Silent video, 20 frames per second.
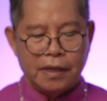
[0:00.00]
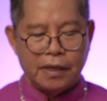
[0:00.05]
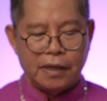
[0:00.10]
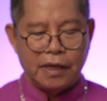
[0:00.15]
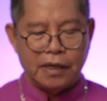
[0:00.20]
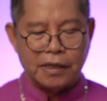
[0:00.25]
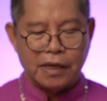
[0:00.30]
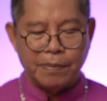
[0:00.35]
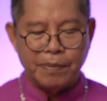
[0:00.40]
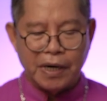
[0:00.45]

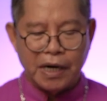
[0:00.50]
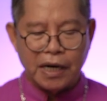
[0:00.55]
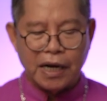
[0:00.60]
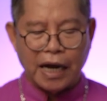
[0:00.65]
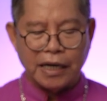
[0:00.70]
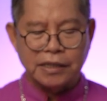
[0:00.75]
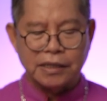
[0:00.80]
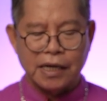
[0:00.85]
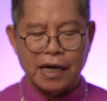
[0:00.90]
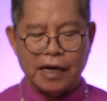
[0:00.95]
Kita
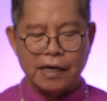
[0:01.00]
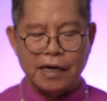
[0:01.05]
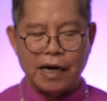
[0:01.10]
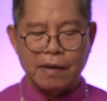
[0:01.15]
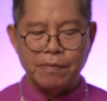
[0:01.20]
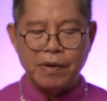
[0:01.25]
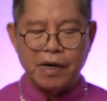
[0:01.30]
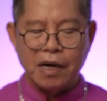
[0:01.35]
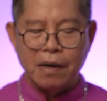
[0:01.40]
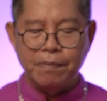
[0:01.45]
menegaskan
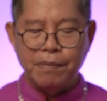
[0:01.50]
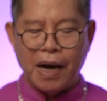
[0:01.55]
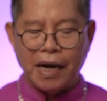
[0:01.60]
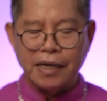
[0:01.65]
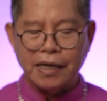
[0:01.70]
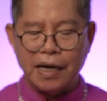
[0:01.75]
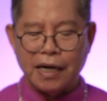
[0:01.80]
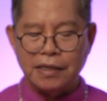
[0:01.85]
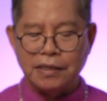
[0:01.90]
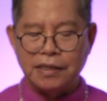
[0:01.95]
dan
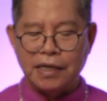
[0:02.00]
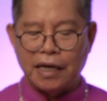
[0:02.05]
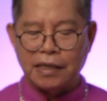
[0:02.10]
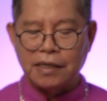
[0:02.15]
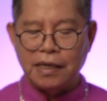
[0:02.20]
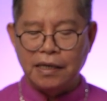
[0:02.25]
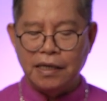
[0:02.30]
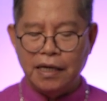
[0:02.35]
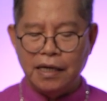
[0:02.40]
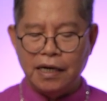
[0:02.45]
mengembangkan
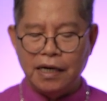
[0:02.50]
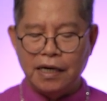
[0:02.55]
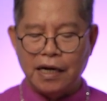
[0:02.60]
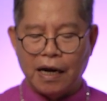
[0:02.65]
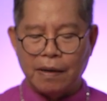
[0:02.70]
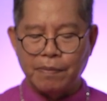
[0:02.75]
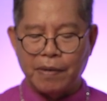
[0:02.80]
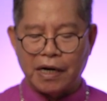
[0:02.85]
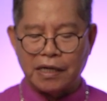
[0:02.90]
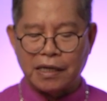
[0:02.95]
jati diri
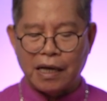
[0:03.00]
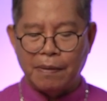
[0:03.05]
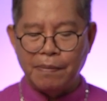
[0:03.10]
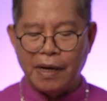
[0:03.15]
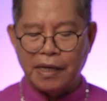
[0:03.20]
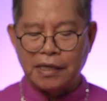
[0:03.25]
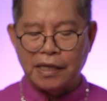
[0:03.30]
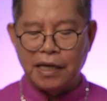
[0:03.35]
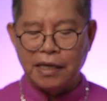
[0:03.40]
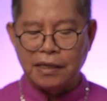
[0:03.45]
dan
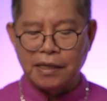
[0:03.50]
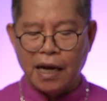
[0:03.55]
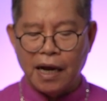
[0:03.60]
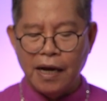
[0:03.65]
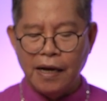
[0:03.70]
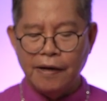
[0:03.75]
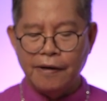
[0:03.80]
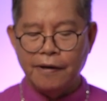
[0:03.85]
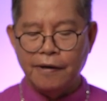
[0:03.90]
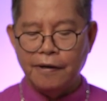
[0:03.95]
martabat
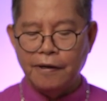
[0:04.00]
kita